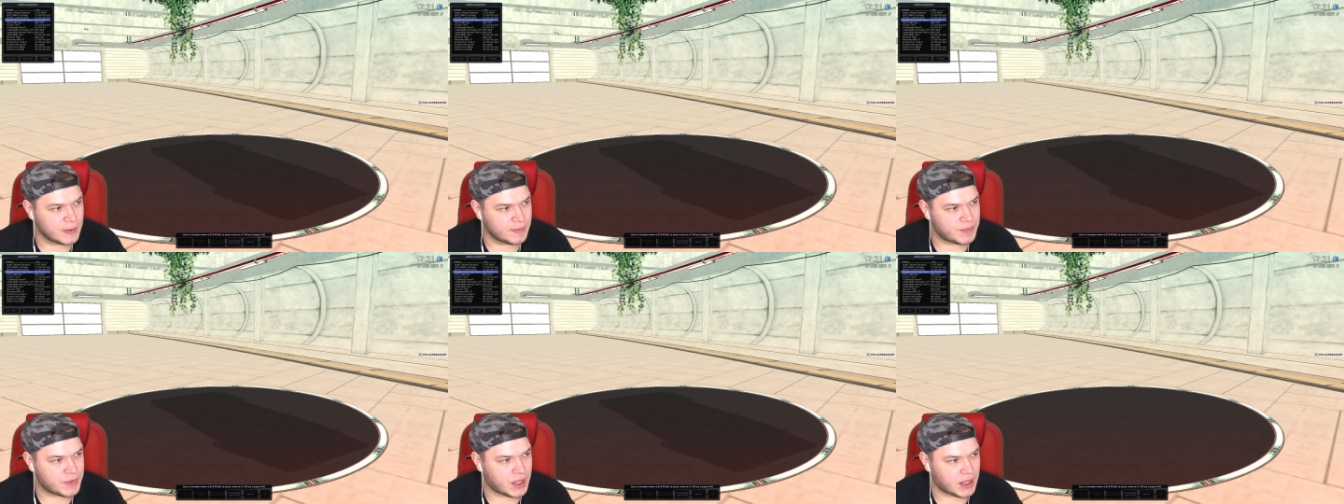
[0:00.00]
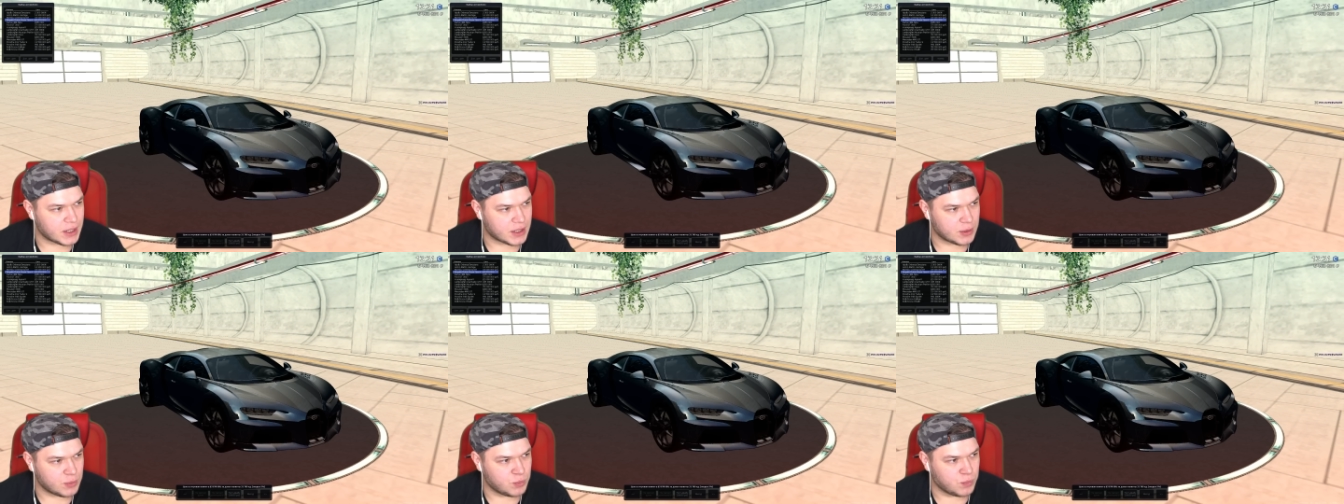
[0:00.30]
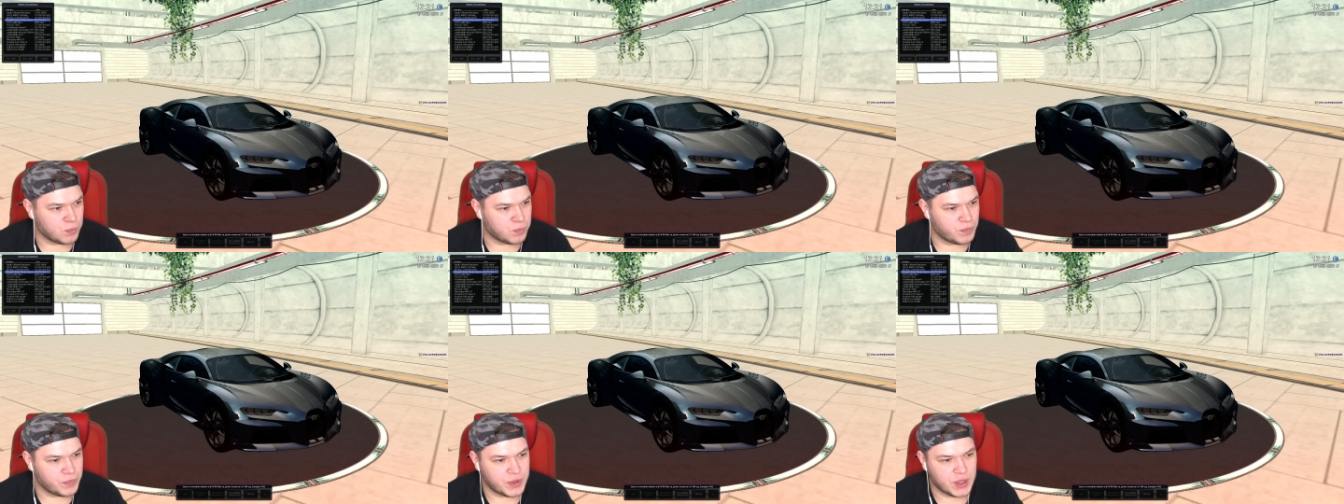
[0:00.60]
Так,
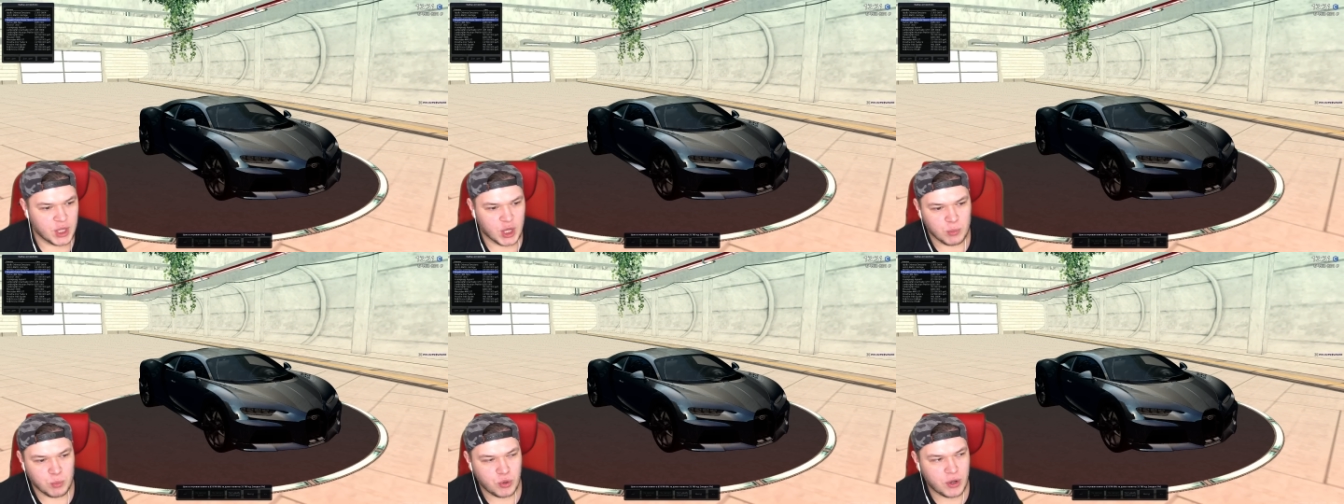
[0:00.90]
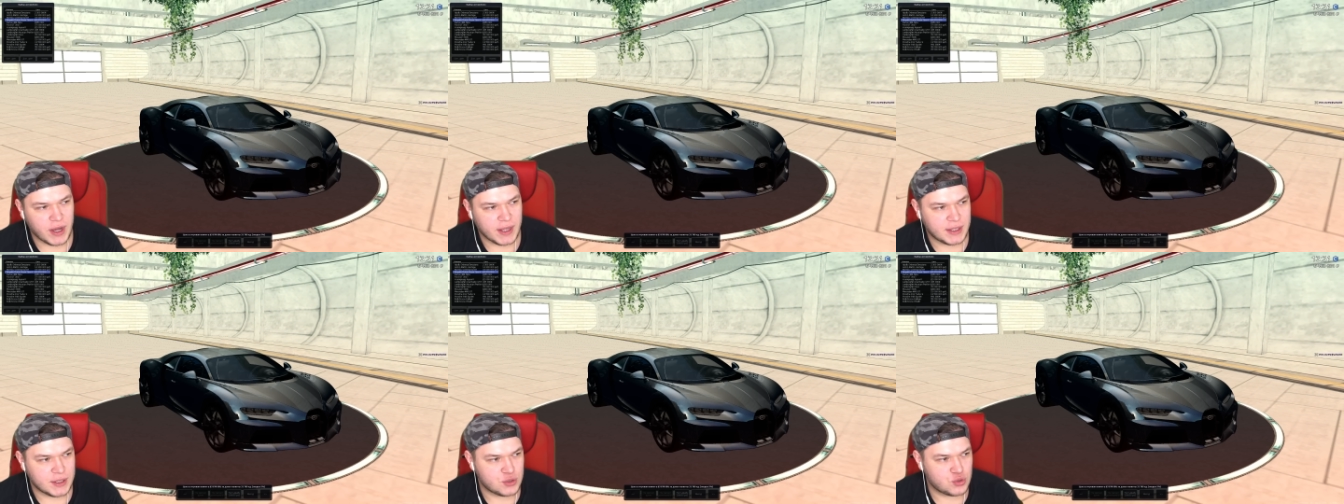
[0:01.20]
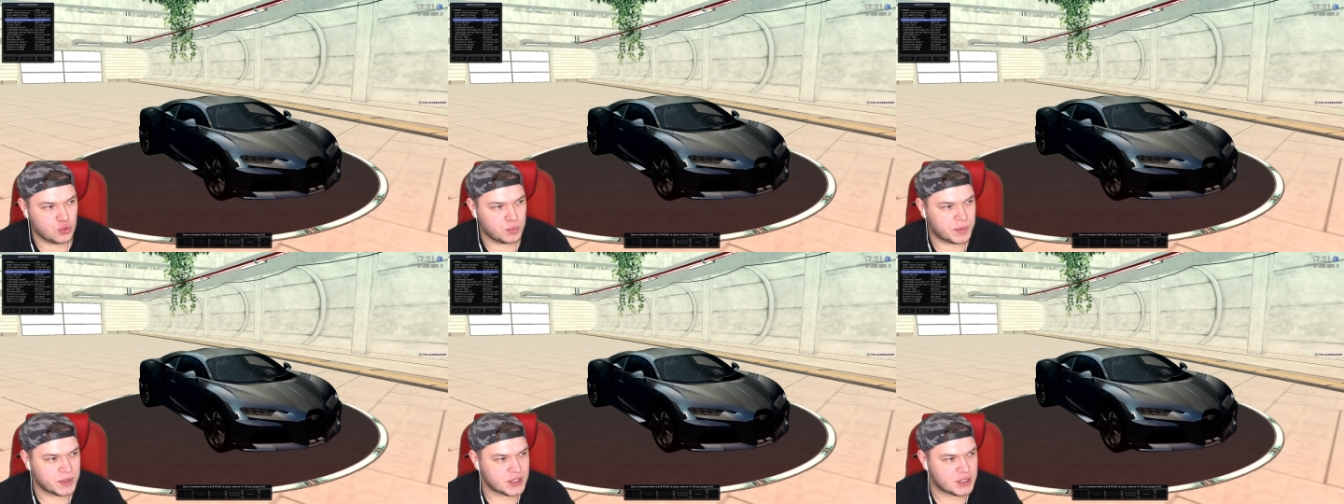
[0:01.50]
Bugatti
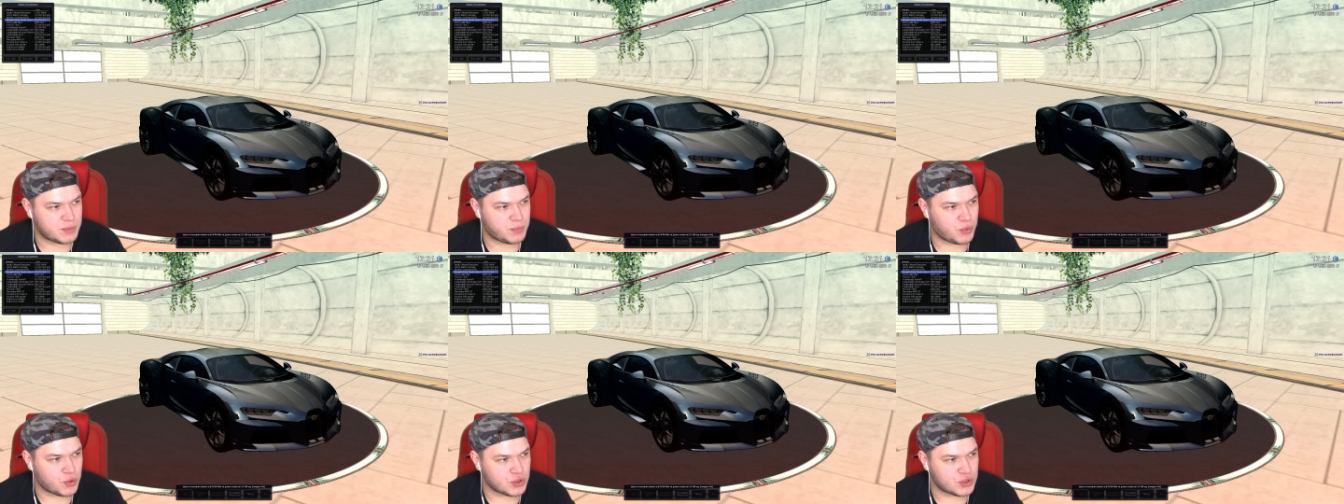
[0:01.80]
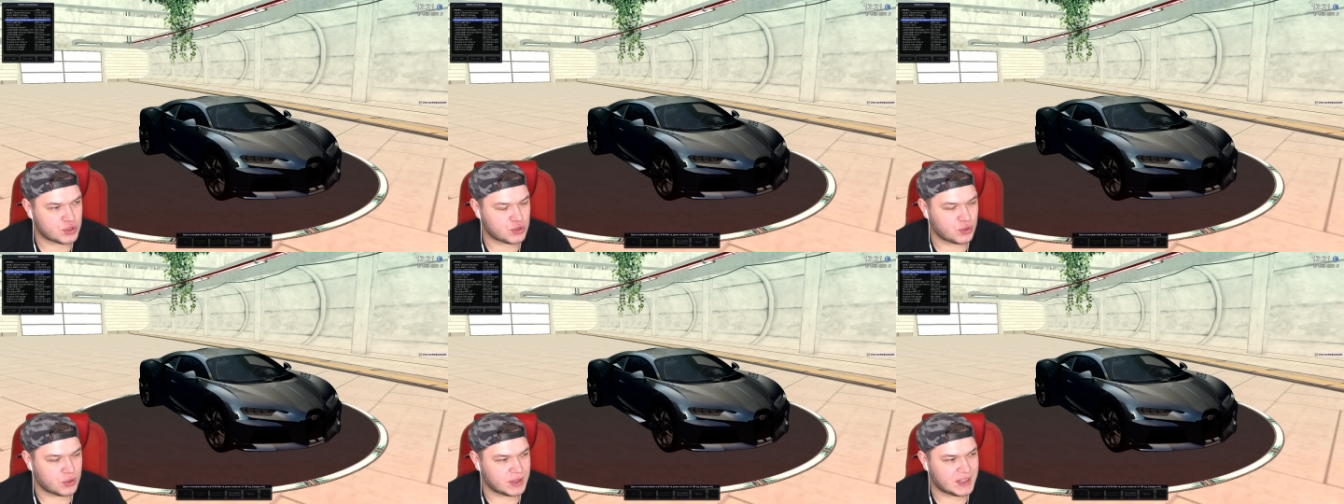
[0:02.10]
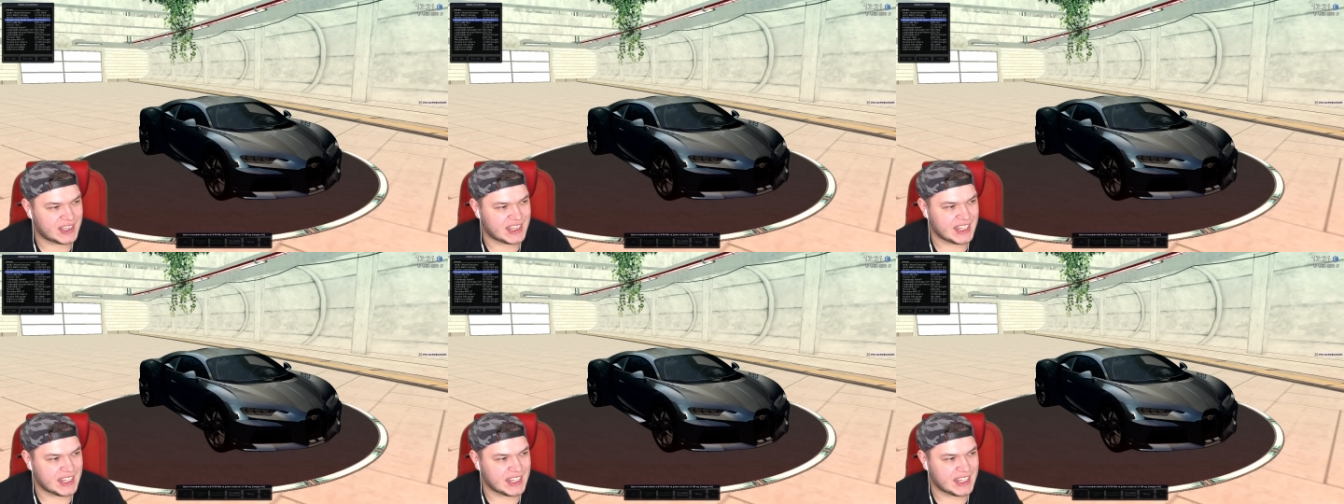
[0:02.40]
Super Sport стоит